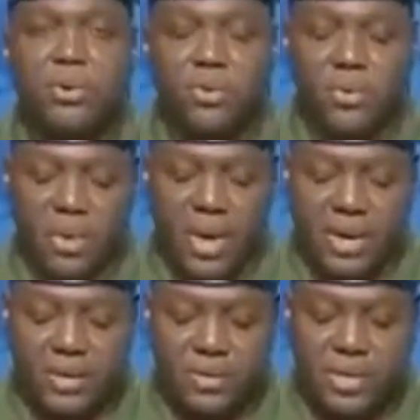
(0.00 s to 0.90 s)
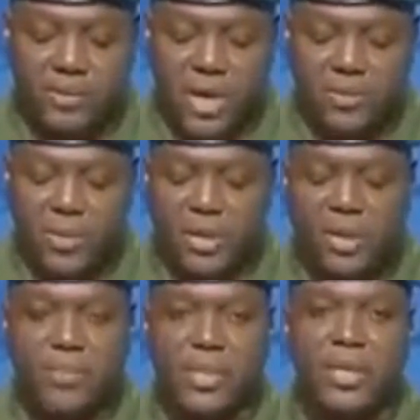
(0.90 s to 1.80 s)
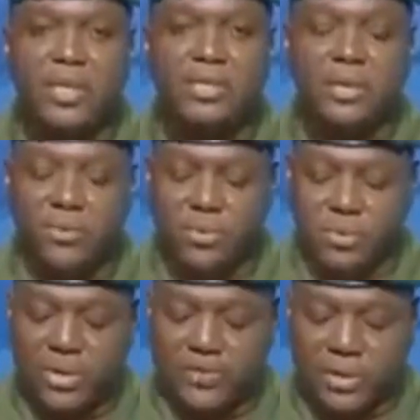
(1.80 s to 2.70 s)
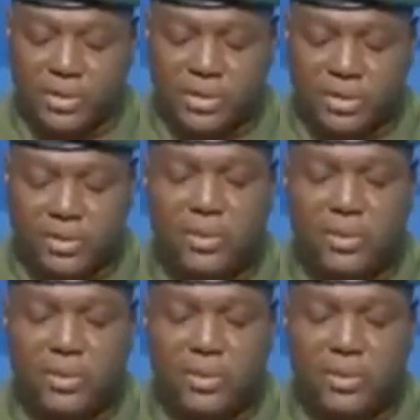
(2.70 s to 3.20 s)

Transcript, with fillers: Au regard de ces manquements répétés des accords de défense,